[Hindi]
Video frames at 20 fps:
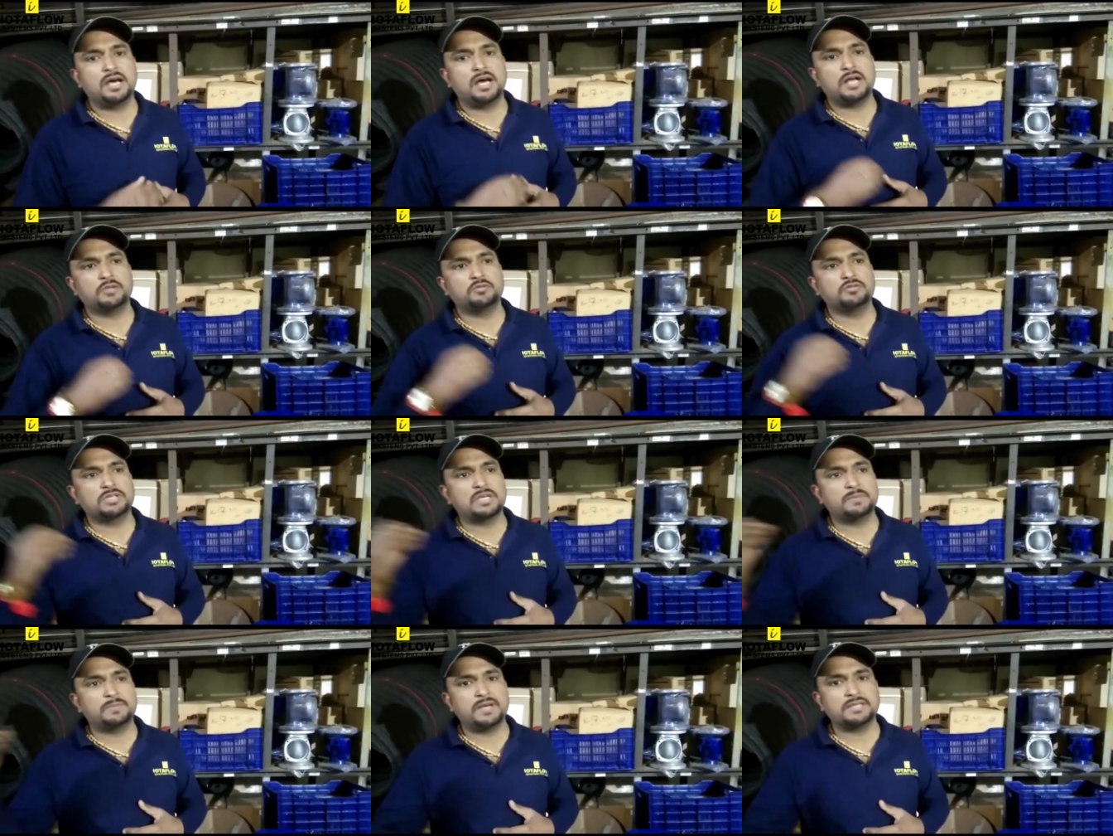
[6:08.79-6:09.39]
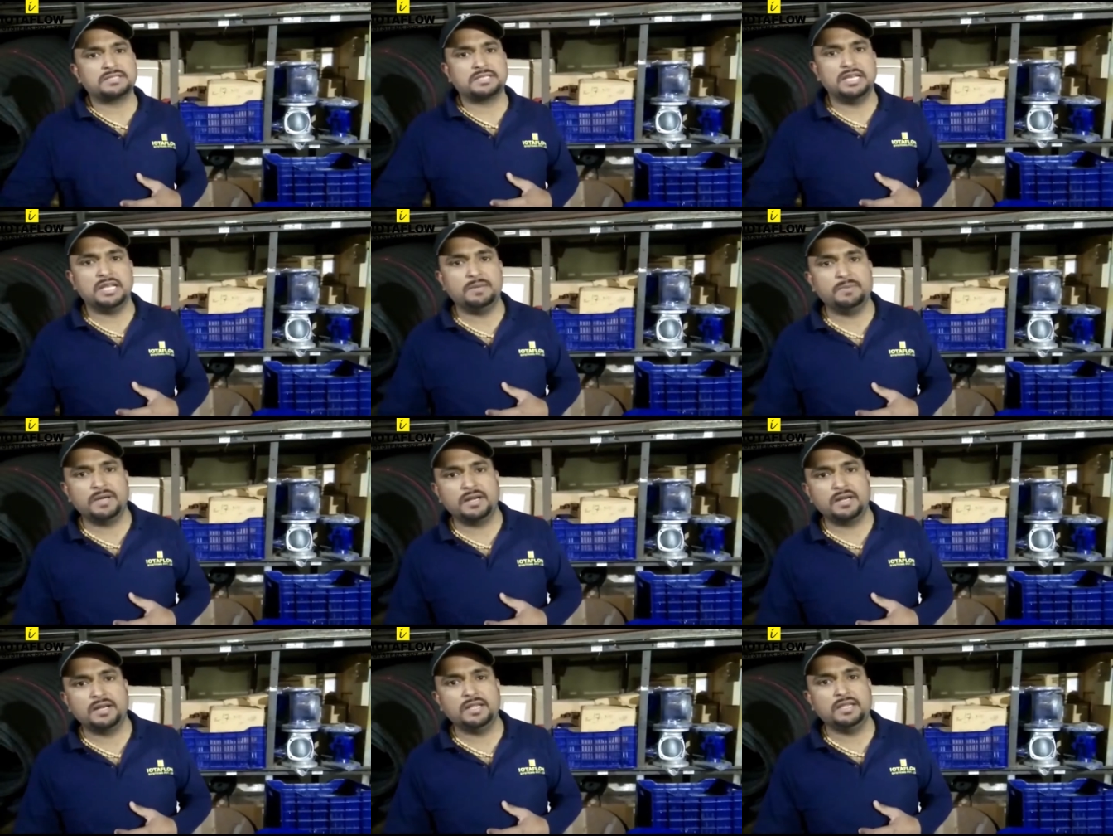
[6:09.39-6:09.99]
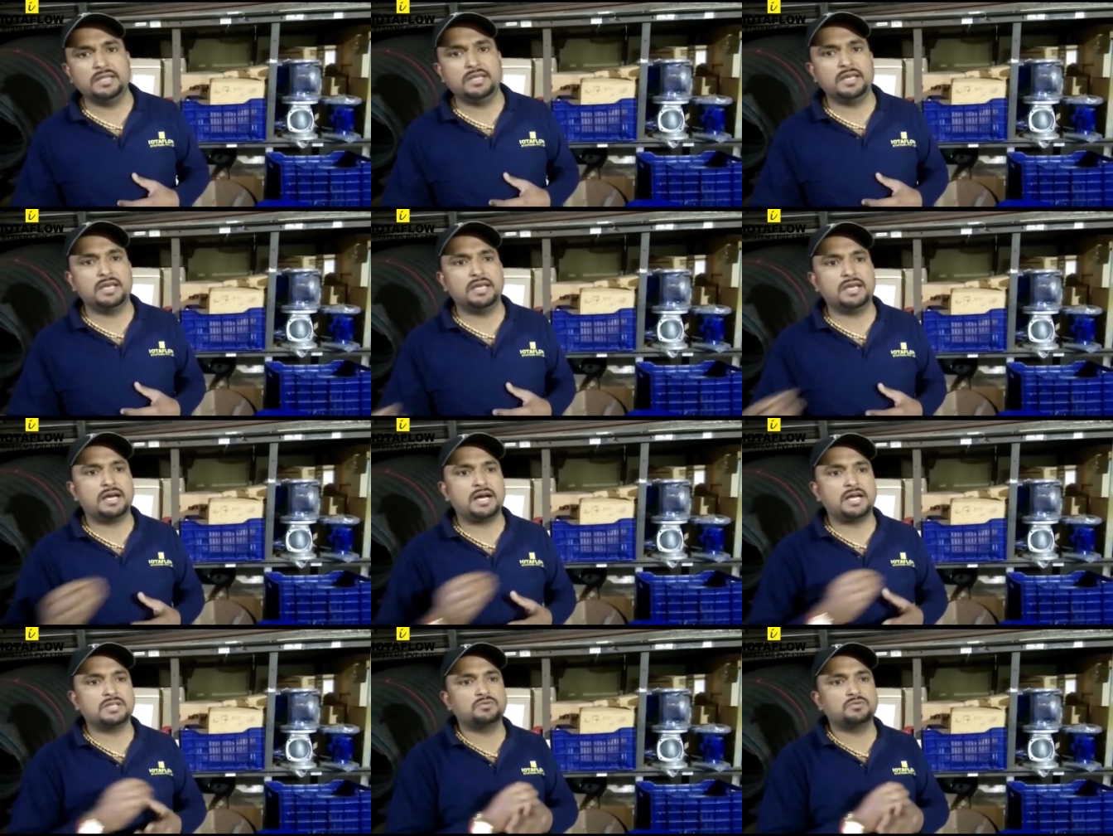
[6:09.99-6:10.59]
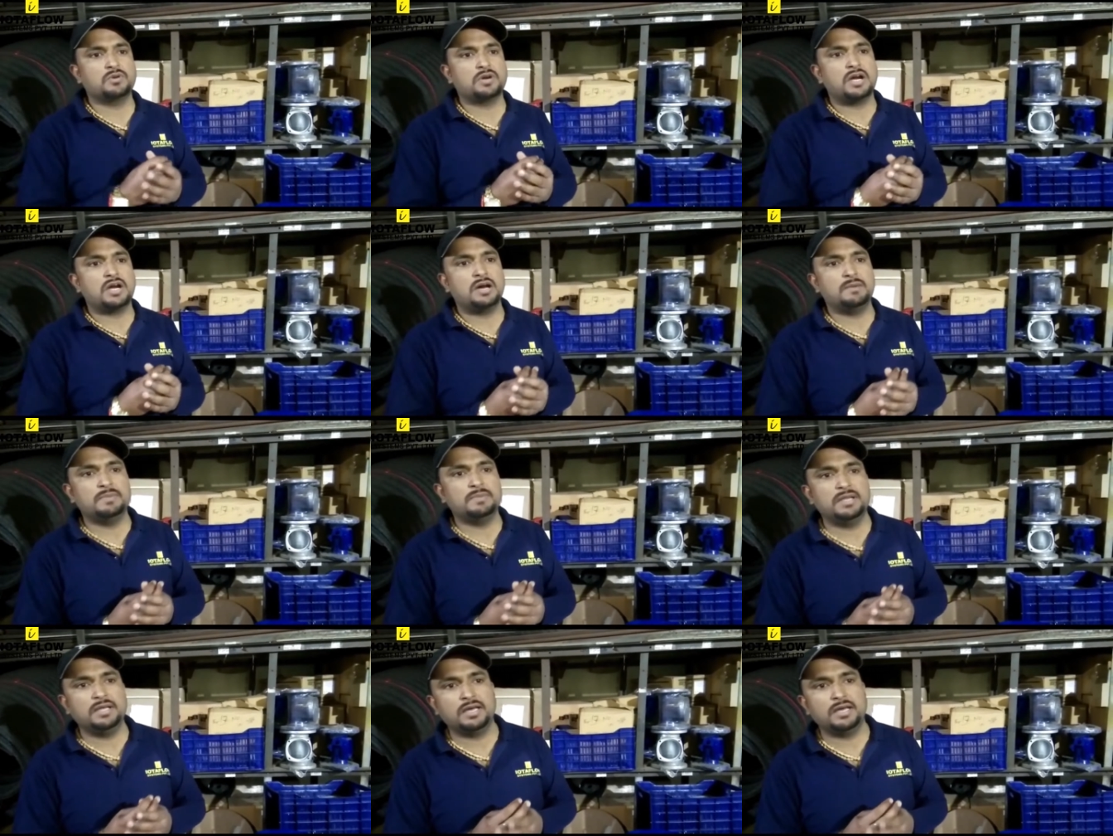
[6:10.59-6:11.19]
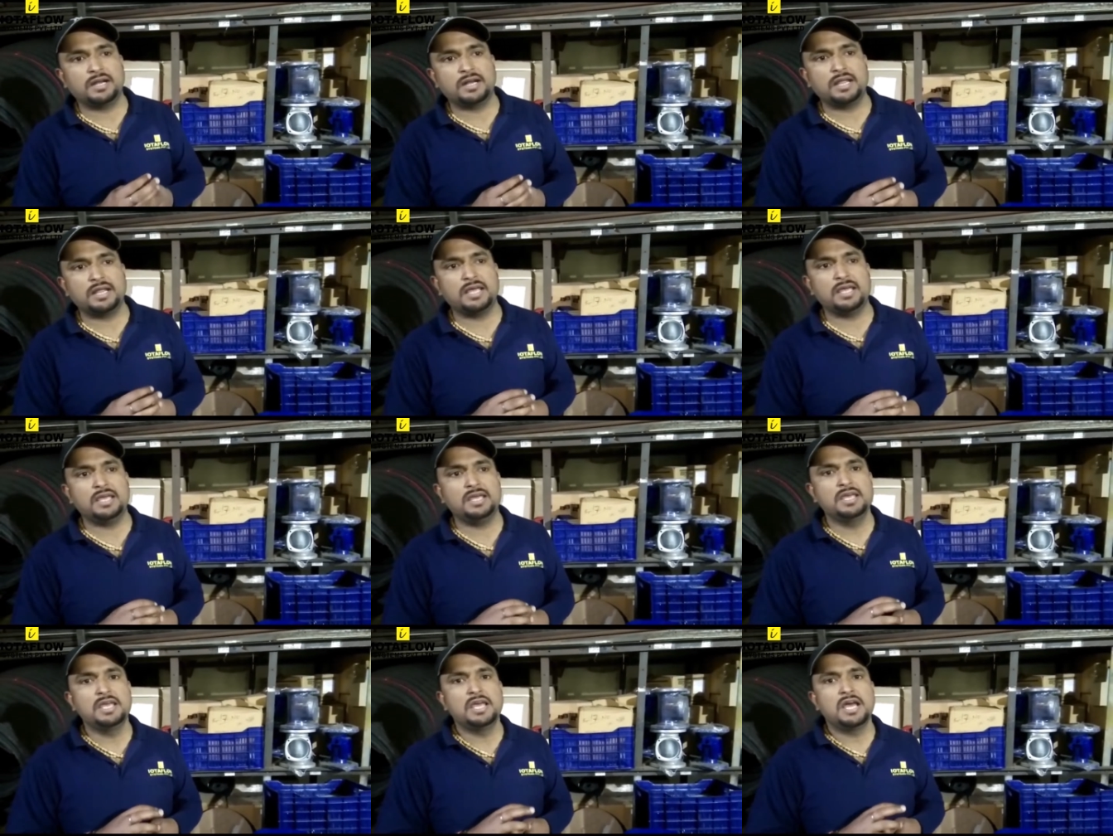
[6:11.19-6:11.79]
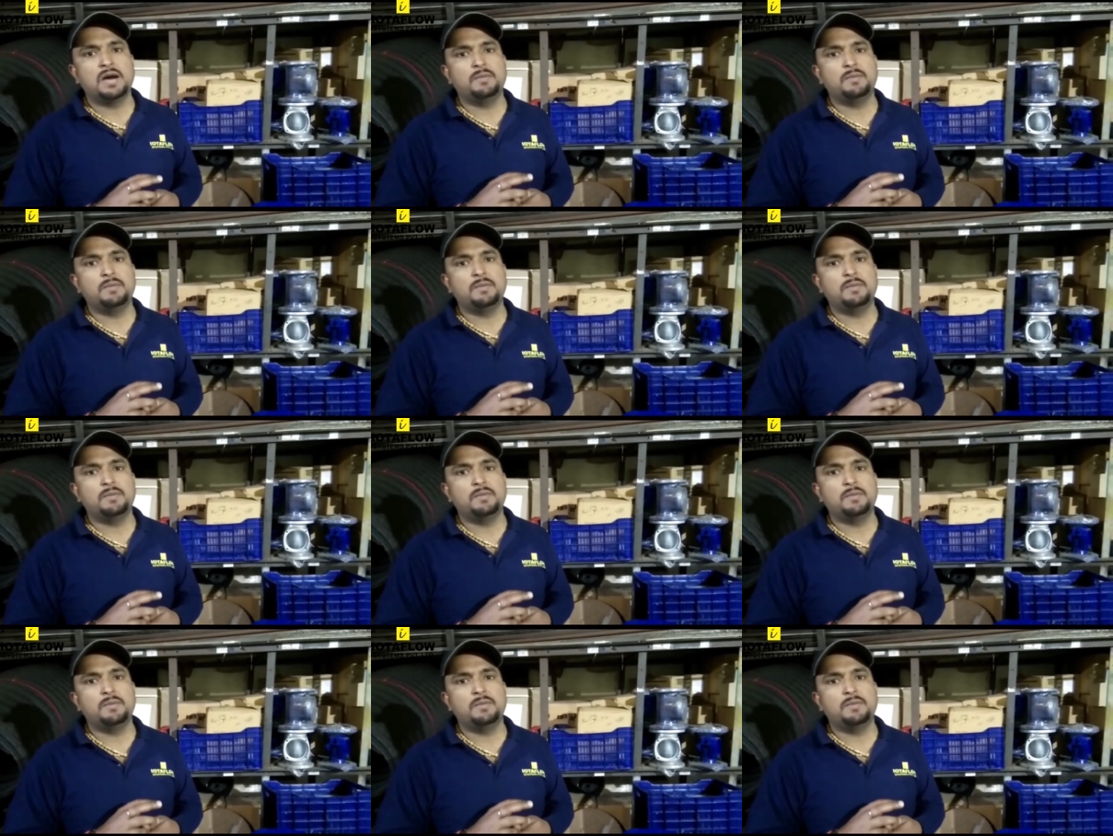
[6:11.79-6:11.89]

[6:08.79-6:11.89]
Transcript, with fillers: आज उसके पास लेबर नहीं है आज वो काम नहीं कर रहा है